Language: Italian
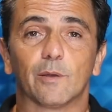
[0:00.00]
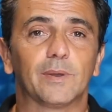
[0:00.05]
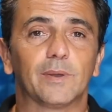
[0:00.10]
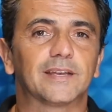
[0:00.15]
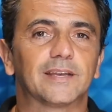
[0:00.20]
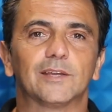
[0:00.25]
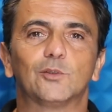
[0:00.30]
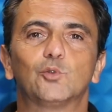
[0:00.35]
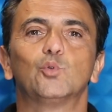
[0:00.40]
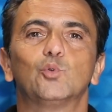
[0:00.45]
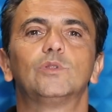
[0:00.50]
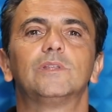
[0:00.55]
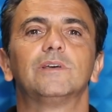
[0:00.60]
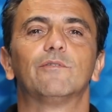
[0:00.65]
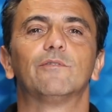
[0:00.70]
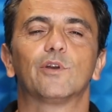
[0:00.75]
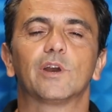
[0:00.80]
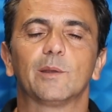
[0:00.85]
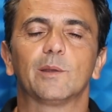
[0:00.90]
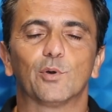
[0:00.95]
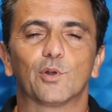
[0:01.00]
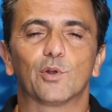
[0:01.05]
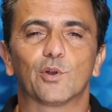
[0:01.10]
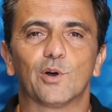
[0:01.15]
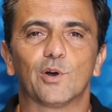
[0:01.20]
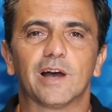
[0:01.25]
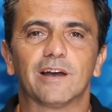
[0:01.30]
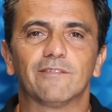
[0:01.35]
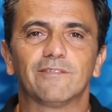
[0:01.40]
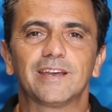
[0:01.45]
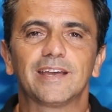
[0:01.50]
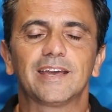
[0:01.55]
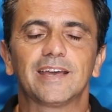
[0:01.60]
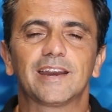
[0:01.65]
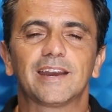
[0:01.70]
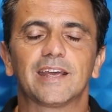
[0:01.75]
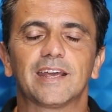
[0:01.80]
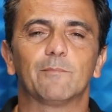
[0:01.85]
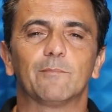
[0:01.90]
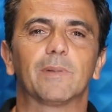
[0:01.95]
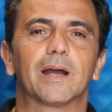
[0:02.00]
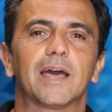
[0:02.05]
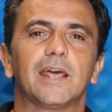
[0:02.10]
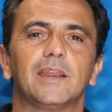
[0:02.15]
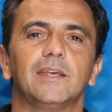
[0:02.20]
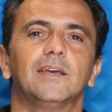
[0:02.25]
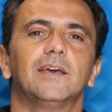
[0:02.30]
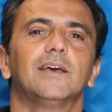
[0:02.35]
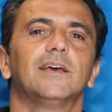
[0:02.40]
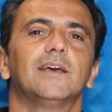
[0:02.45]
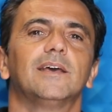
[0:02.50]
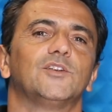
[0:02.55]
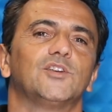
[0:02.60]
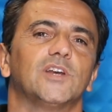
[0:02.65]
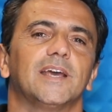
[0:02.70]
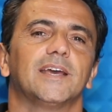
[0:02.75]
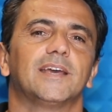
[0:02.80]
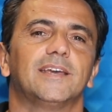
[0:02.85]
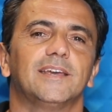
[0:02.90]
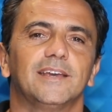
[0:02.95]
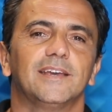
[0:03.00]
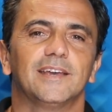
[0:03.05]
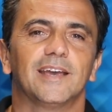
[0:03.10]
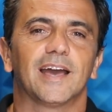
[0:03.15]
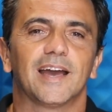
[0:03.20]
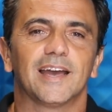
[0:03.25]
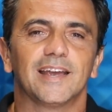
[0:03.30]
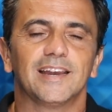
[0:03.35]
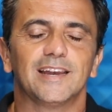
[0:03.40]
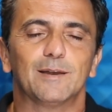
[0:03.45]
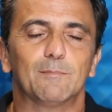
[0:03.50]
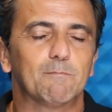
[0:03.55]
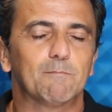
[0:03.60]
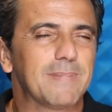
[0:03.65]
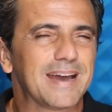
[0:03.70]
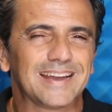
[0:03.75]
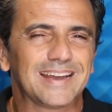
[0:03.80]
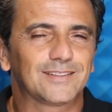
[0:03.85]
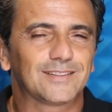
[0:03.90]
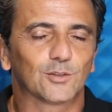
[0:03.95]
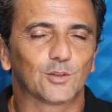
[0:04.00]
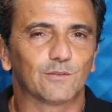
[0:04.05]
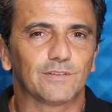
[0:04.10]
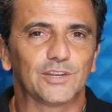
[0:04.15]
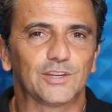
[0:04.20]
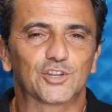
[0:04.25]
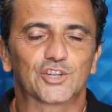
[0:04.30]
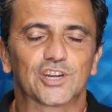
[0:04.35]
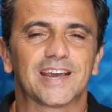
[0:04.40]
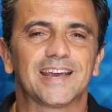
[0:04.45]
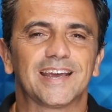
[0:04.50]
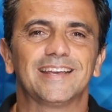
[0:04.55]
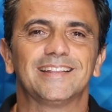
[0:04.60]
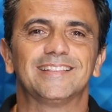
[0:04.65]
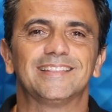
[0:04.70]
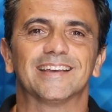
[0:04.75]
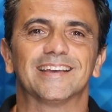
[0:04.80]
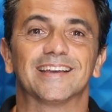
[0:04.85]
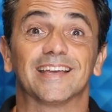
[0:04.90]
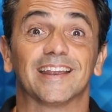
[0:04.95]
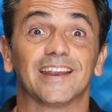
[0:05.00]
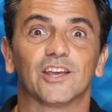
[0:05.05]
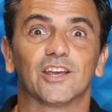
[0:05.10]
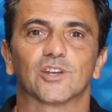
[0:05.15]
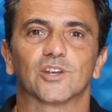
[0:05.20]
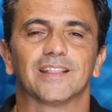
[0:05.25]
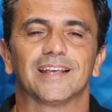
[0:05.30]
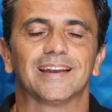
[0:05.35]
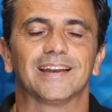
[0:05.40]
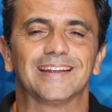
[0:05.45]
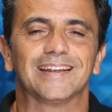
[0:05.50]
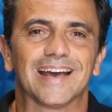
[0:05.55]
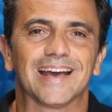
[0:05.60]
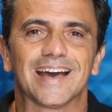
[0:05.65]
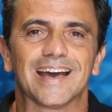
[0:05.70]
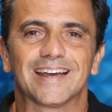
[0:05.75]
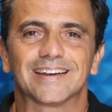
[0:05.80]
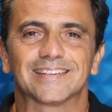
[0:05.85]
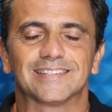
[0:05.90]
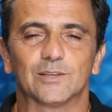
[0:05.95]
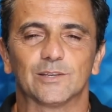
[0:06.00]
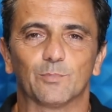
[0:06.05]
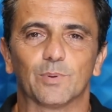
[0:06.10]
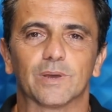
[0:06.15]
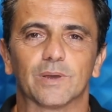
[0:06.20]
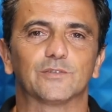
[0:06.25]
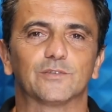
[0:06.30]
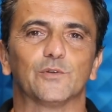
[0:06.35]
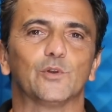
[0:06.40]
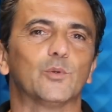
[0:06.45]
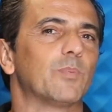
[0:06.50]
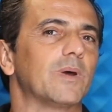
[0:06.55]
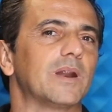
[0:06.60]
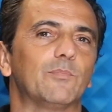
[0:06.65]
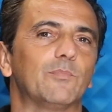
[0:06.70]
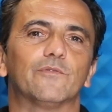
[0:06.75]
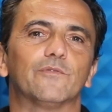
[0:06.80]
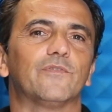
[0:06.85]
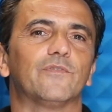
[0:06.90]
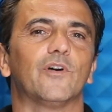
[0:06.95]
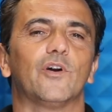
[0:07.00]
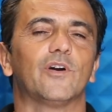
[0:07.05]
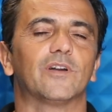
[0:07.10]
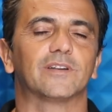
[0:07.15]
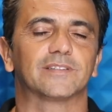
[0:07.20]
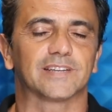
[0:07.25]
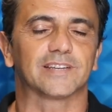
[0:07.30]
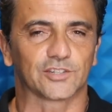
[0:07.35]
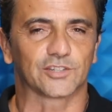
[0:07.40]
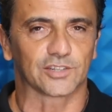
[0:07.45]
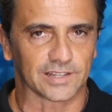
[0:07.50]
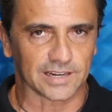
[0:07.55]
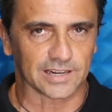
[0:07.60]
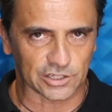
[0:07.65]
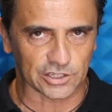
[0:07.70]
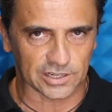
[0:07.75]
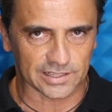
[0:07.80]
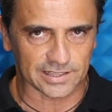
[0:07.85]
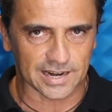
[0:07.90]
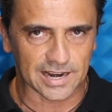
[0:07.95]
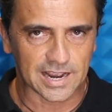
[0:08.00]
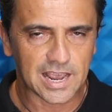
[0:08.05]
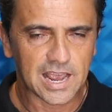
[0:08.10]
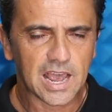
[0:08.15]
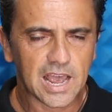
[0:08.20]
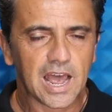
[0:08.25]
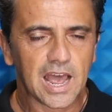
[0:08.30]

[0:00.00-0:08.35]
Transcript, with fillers: ovviamente che tutti vorrebbero avere, magari c'è chi ha il metodo vincente che riesce ad allenarsi per sviluppare più forza, eccetera, eccetera.